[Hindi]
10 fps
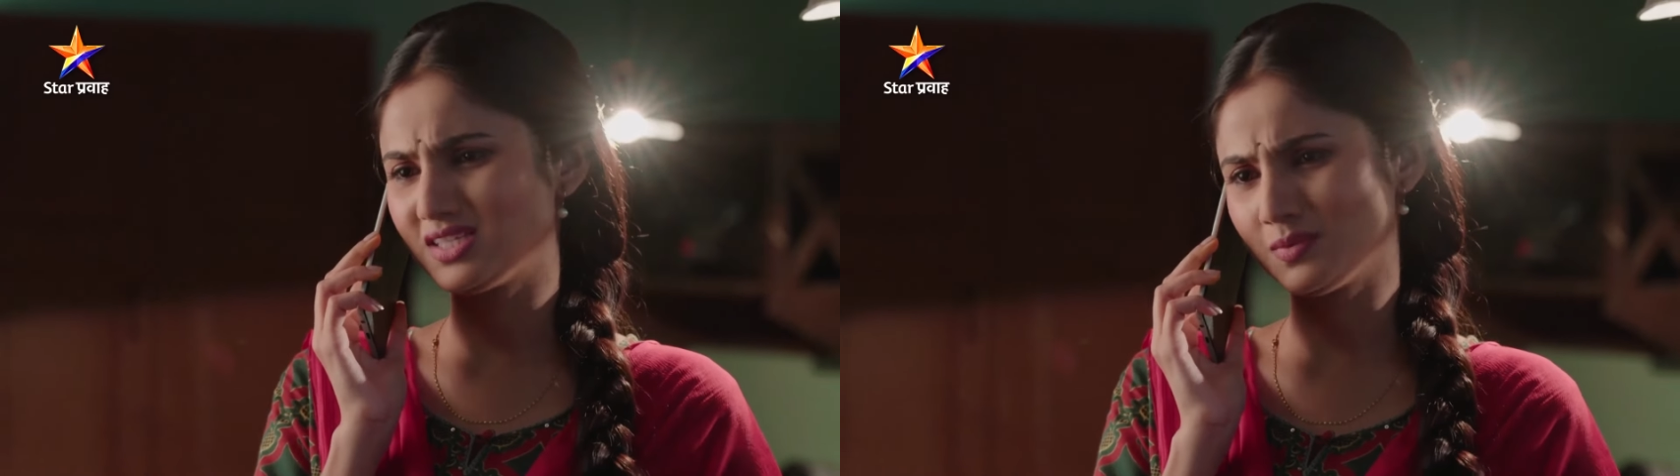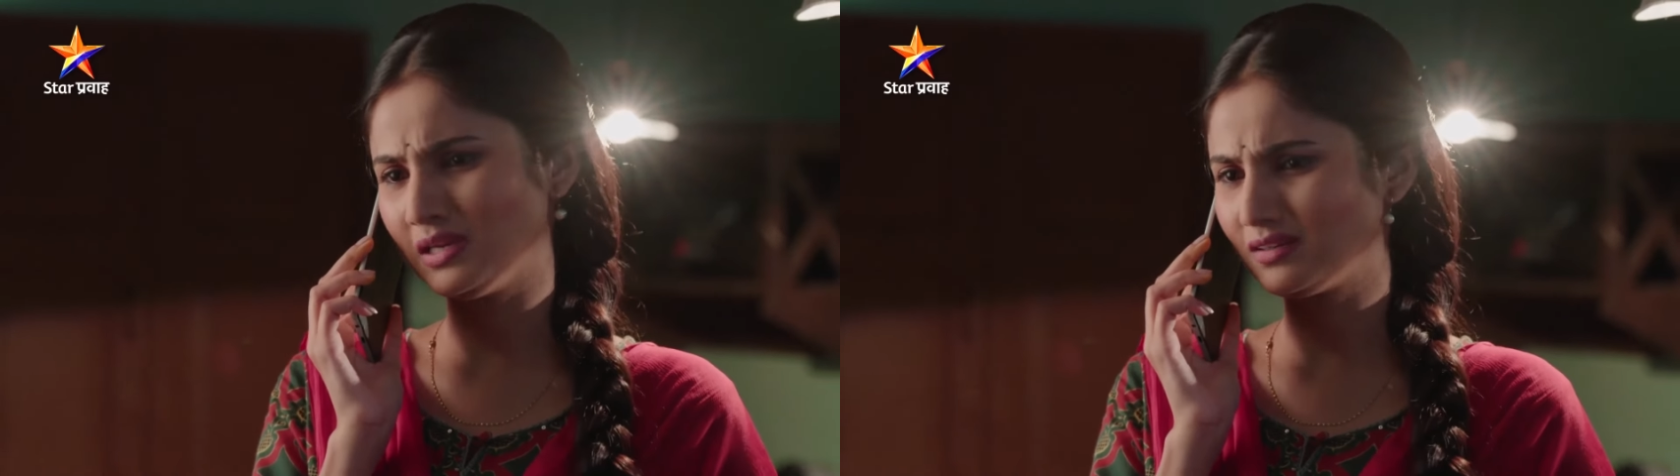
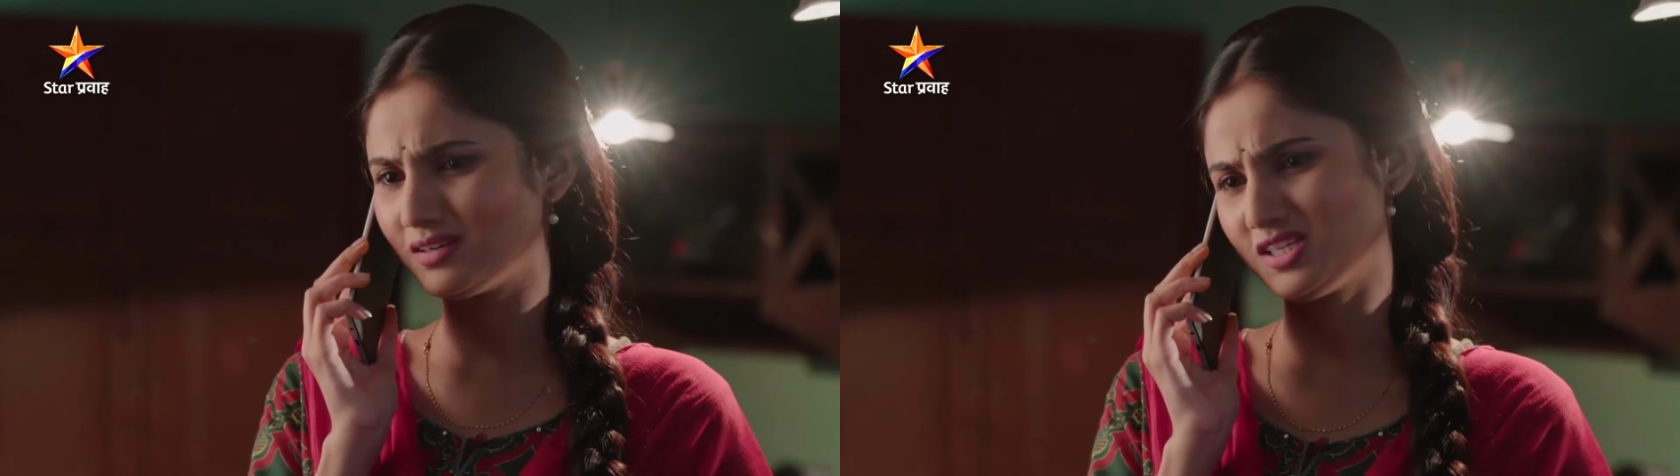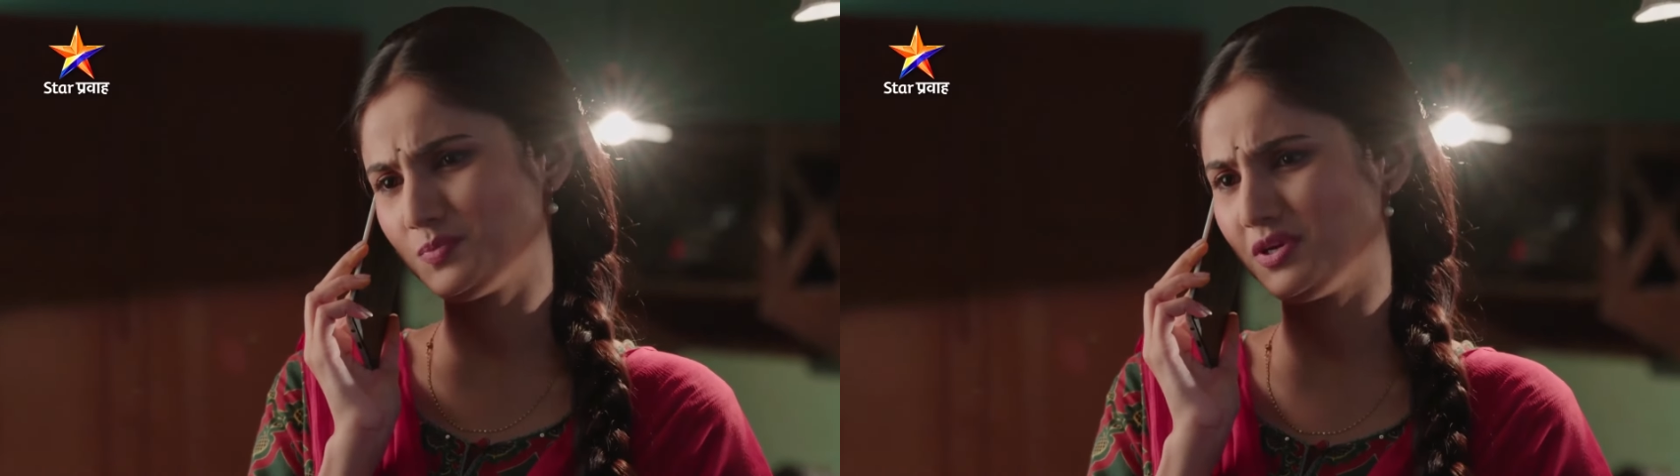याचा मला
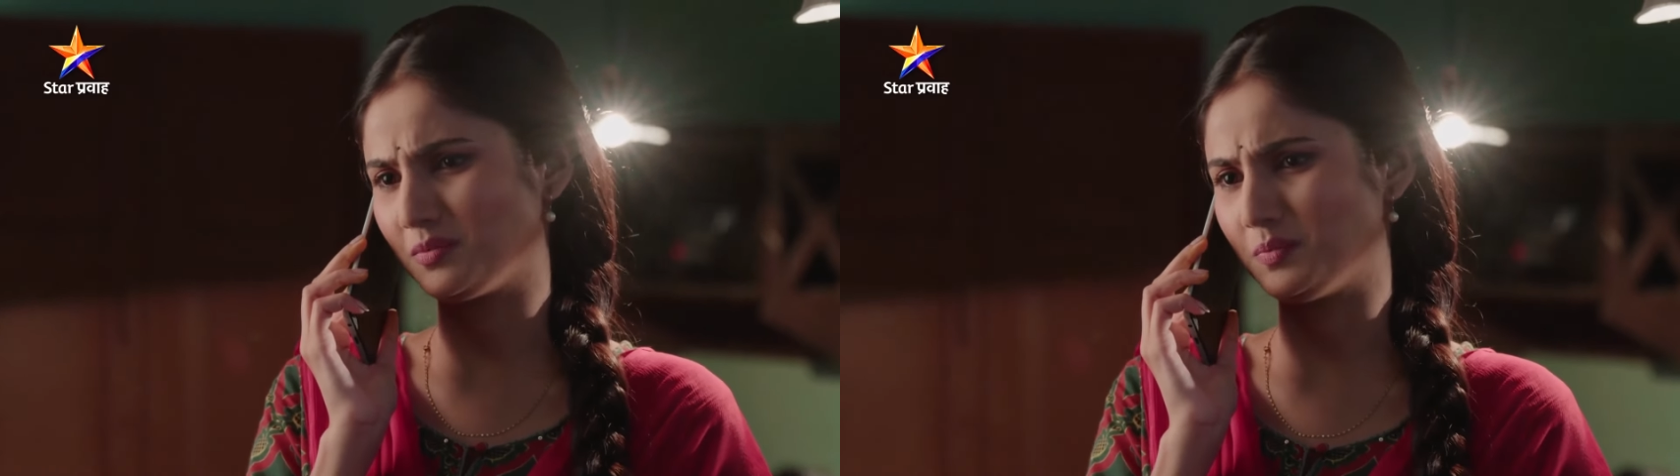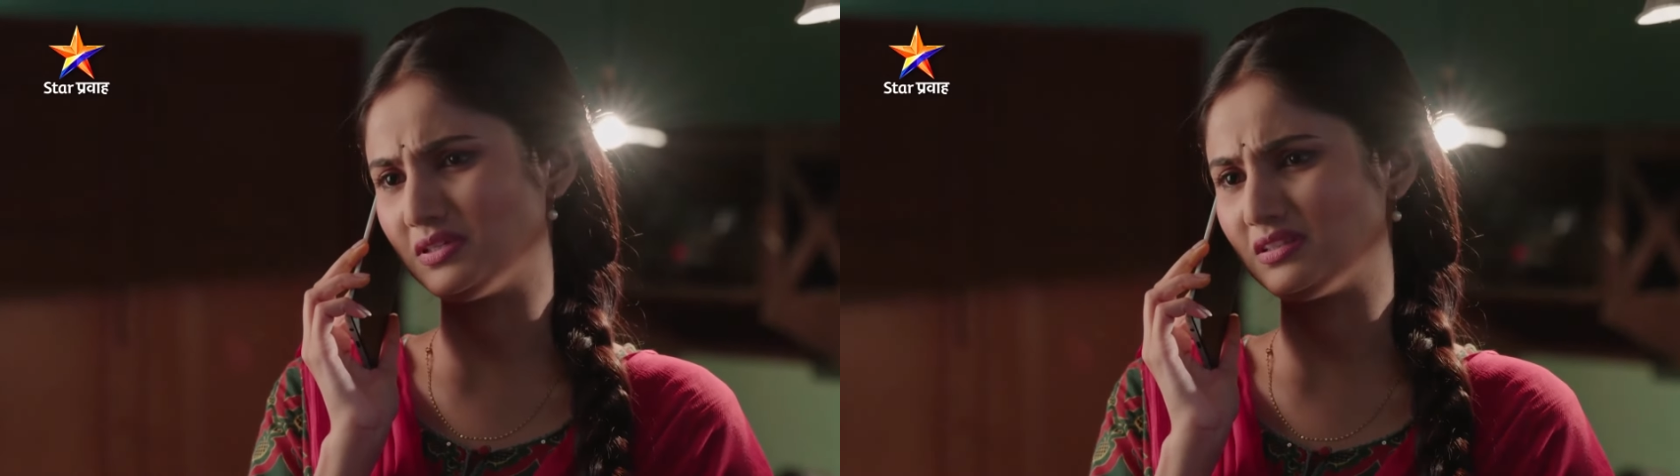खरंच
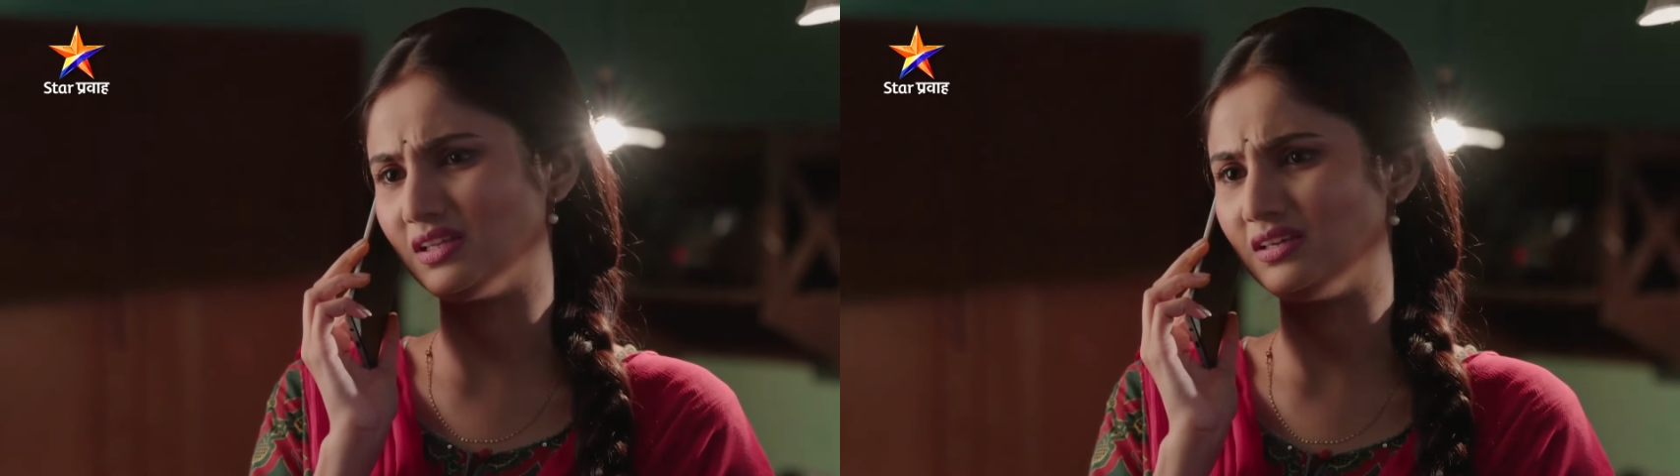फरक पडत